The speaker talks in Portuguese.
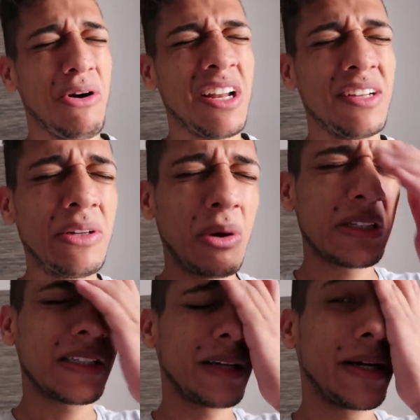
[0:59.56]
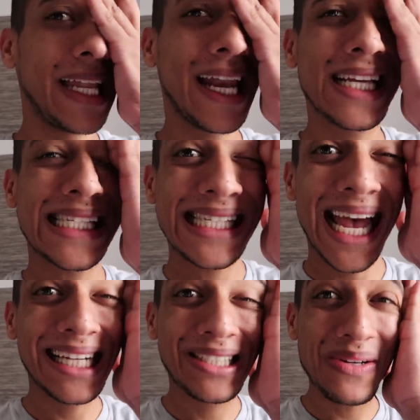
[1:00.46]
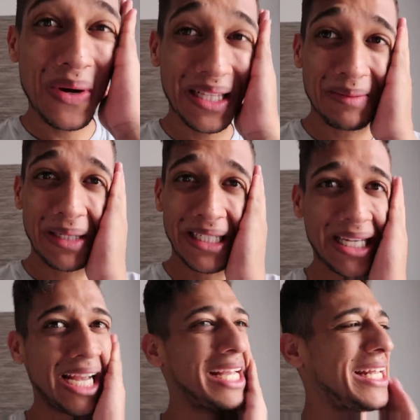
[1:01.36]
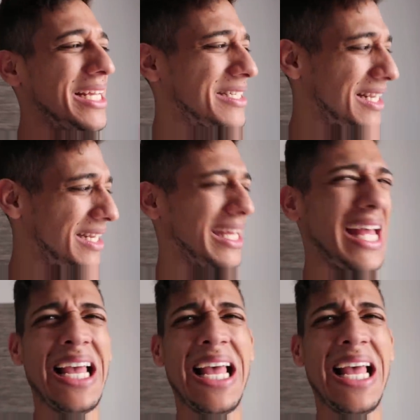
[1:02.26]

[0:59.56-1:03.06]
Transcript: escola, nossa, mano, era 7 horas da manhã e a criança ali.